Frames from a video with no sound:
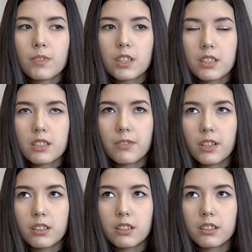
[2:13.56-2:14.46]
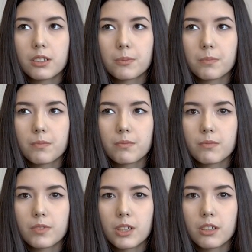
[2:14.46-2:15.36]
Я сдавала,
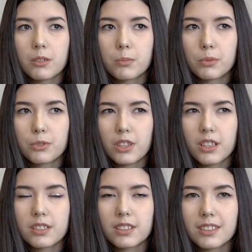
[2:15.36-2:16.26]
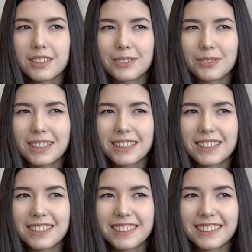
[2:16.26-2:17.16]
а, получается, это
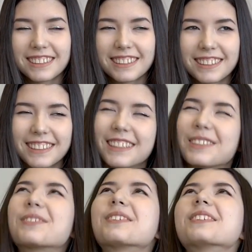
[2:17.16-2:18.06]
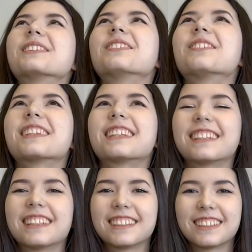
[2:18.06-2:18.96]
называется, сейчас вспомню,
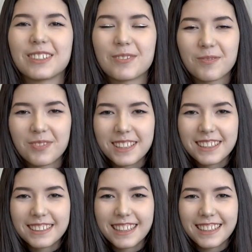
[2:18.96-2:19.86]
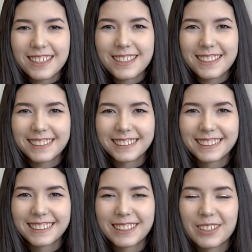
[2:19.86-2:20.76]
м-м. на нечисто.
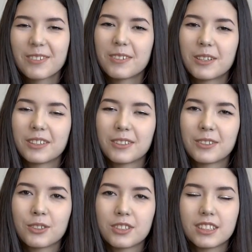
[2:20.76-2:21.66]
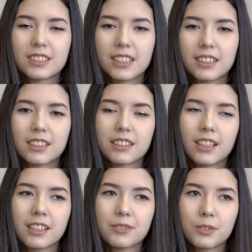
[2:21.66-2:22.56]
То есть это
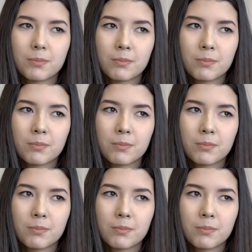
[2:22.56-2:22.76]
как